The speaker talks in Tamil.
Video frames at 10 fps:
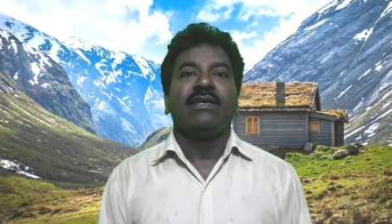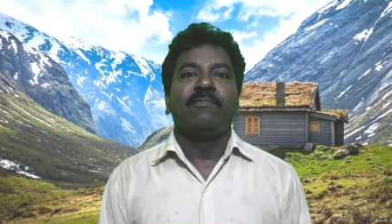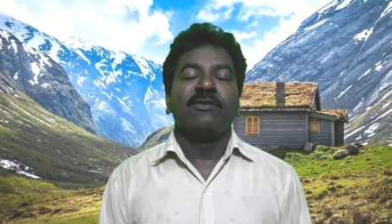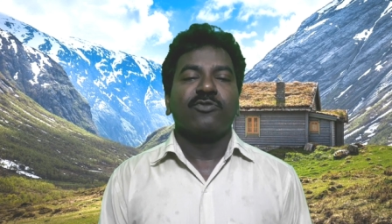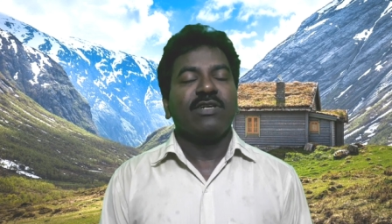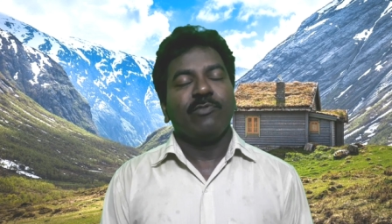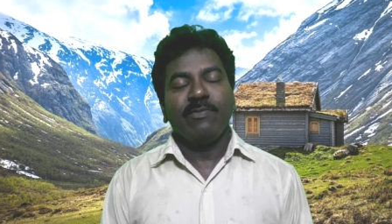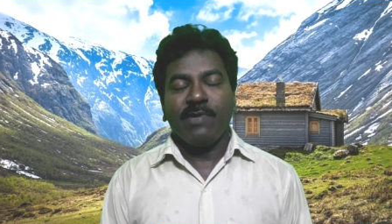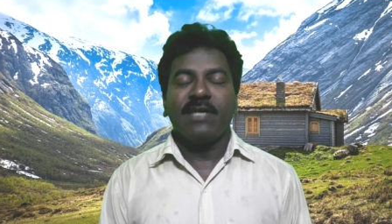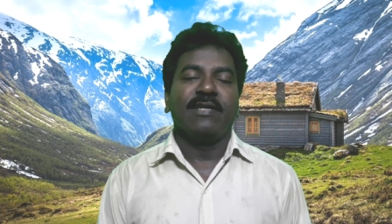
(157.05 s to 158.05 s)
அப்படின்னு சொன்னால் போய்
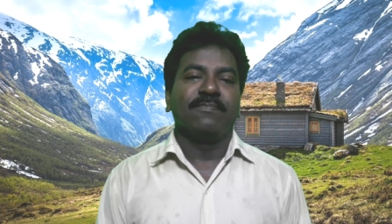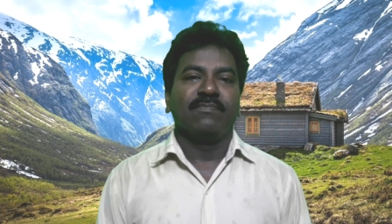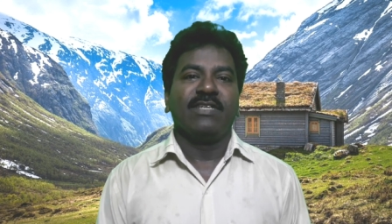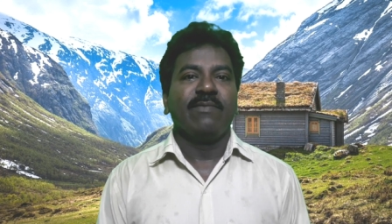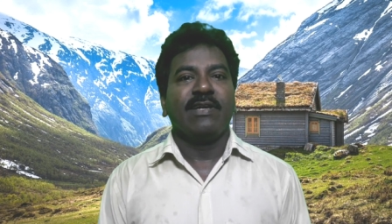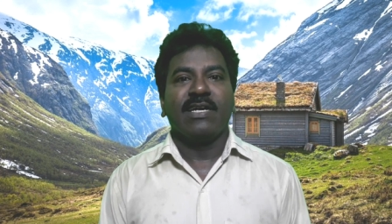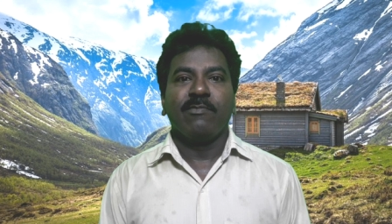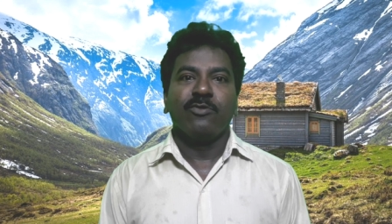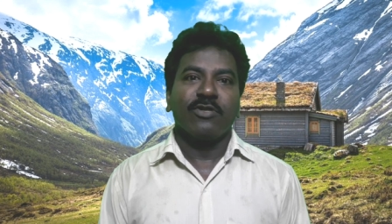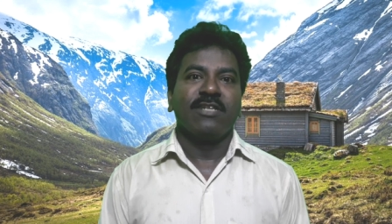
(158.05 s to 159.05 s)
பார்க்கலாம் எரிமலை
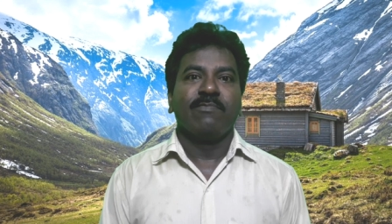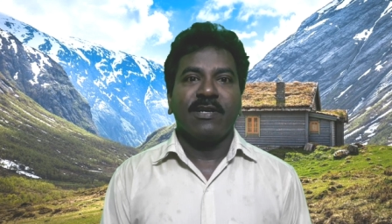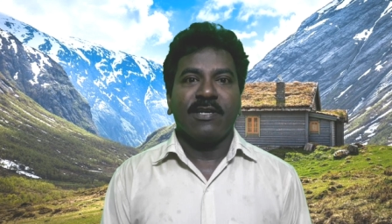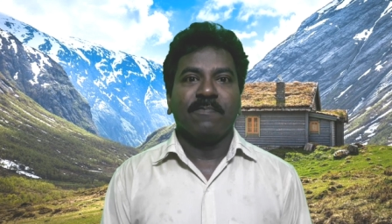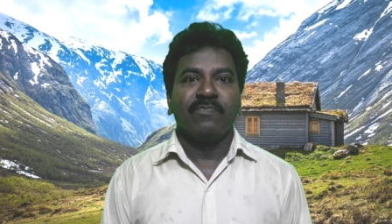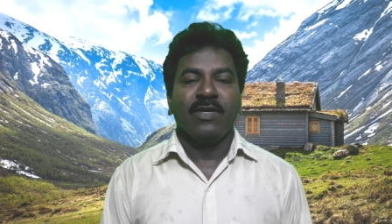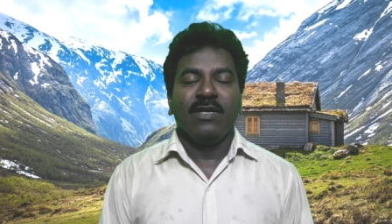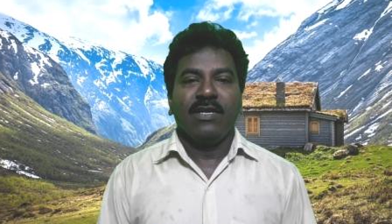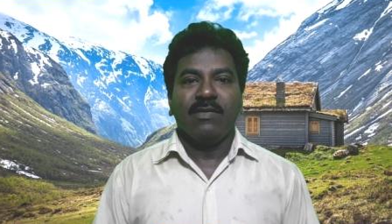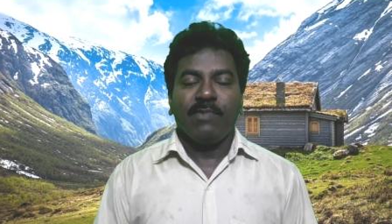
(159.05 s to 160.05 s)
கண்டிப்பாக தூரத்தில் பார்க்கலாம்
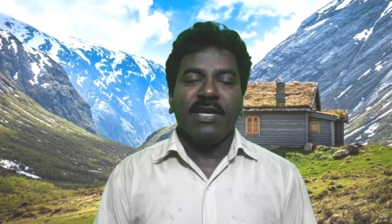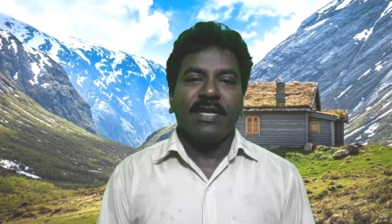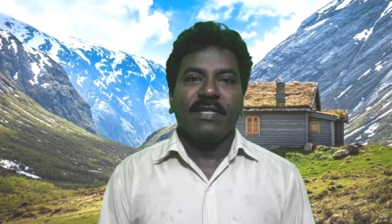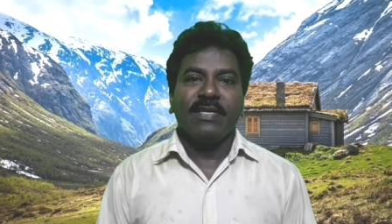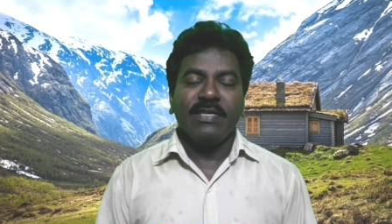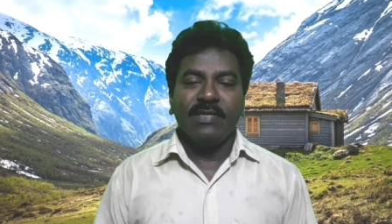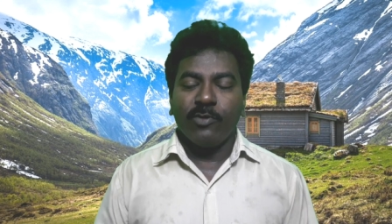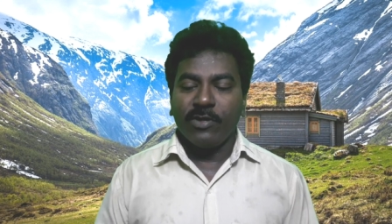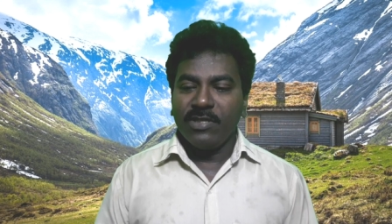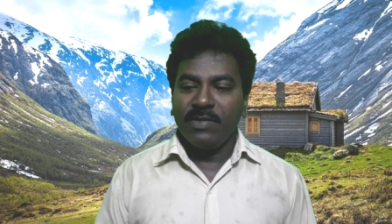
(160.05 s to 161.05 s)
இதை பார்க்குறதுக்கு
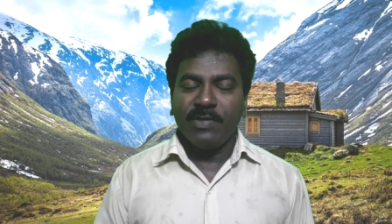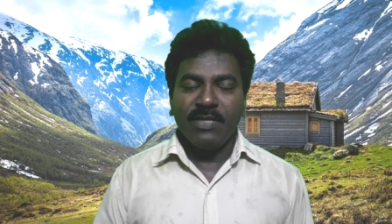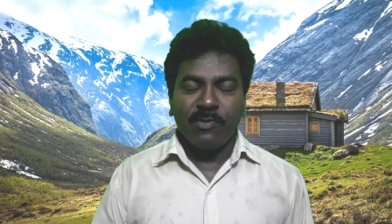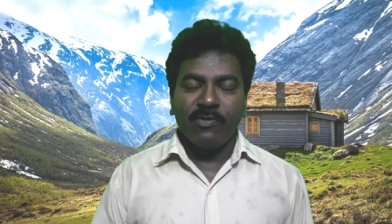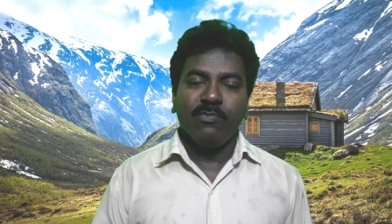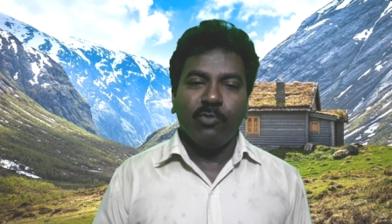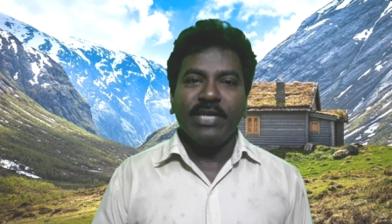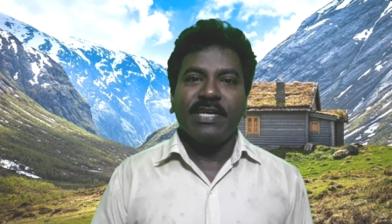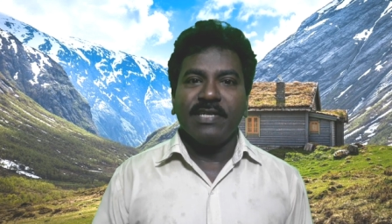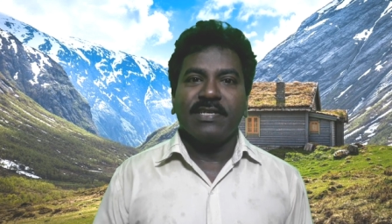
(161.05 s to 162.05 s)
உங்களுக்கு வந்து இப்போ இப்போ வந்து
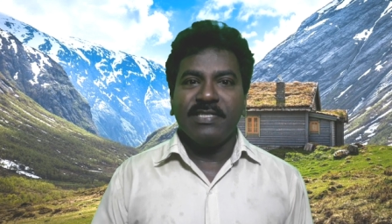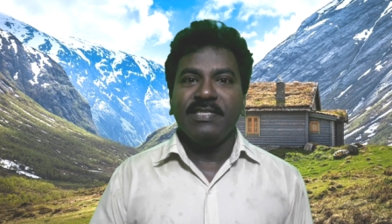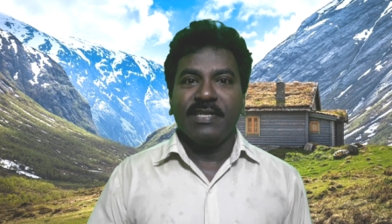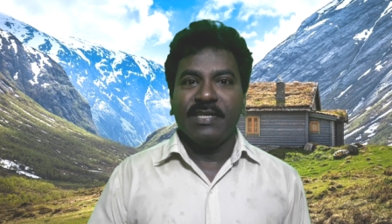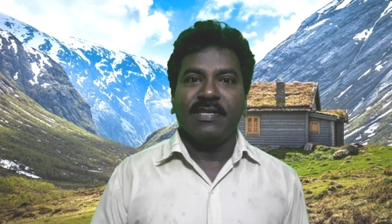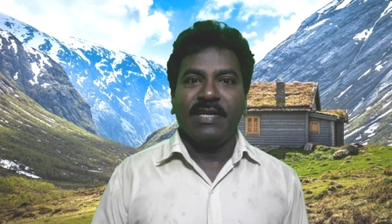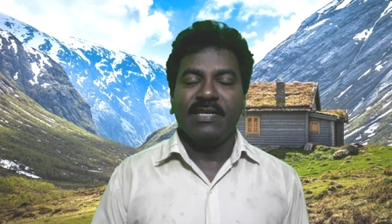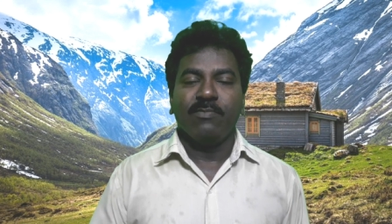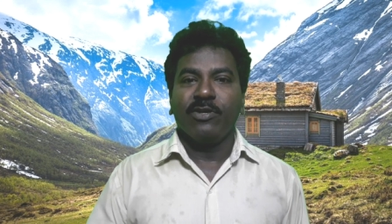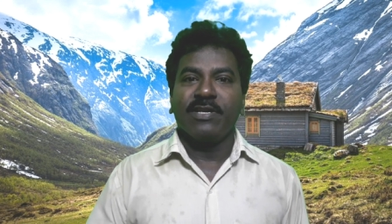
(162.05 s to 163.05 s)
புகை கை கசிக்கிட்டு இருக்குது
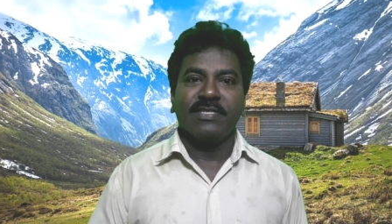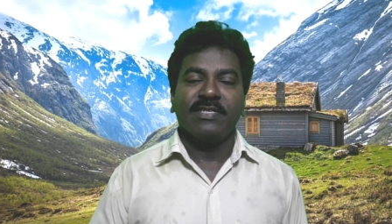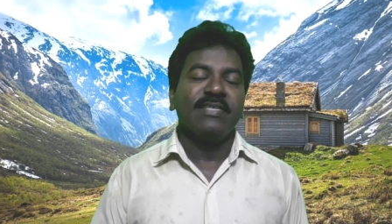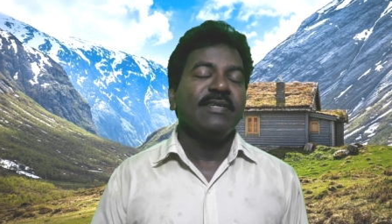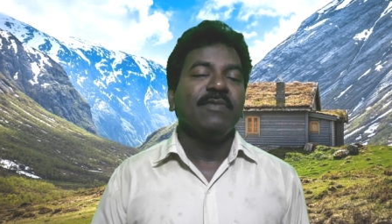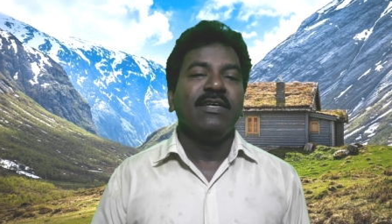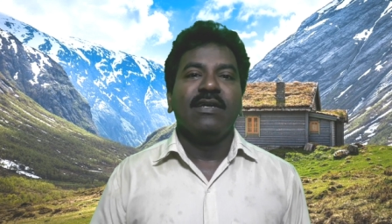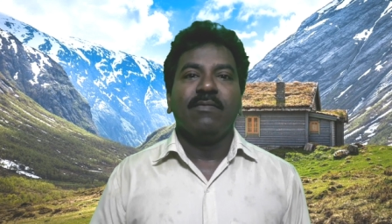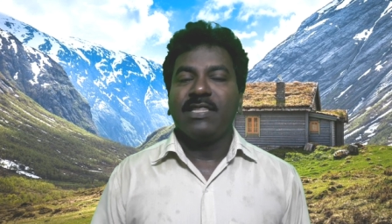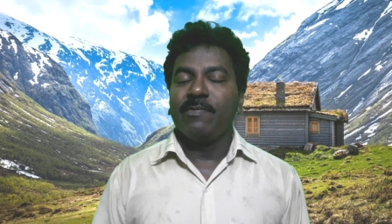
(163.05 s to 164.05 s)
லைட்டாக புகை கசியுது
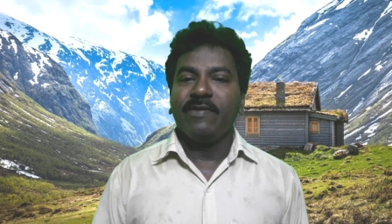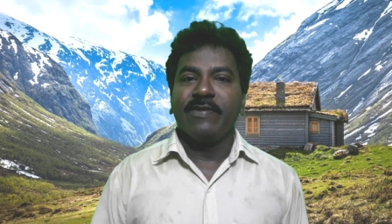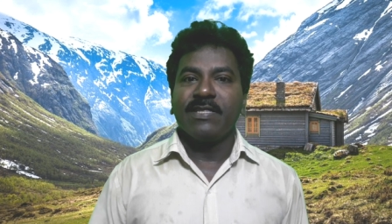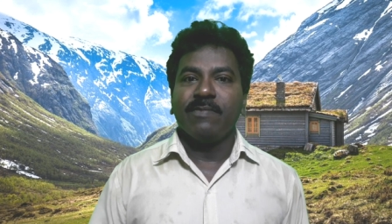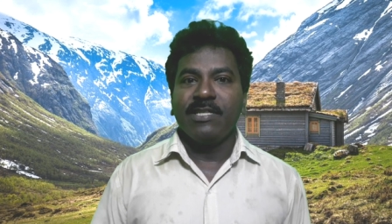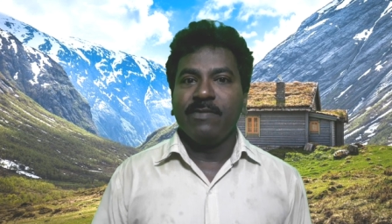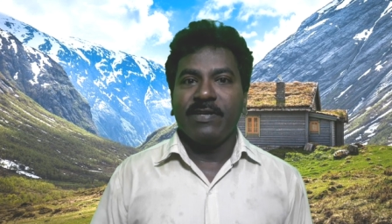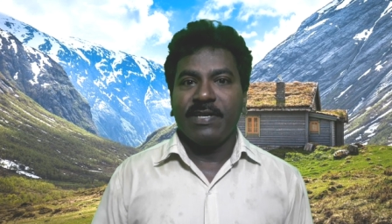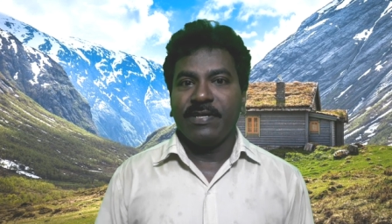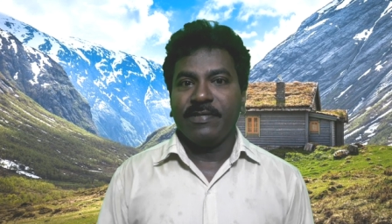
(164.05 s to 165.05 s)
மற்றபடி வேறு எந்த
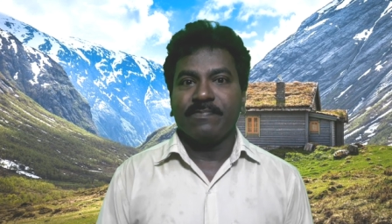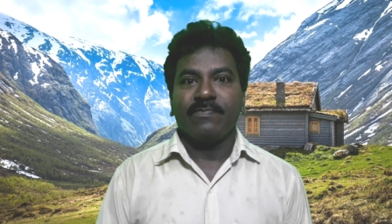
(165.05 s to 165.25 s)
பாதிப்பும் கிடையாது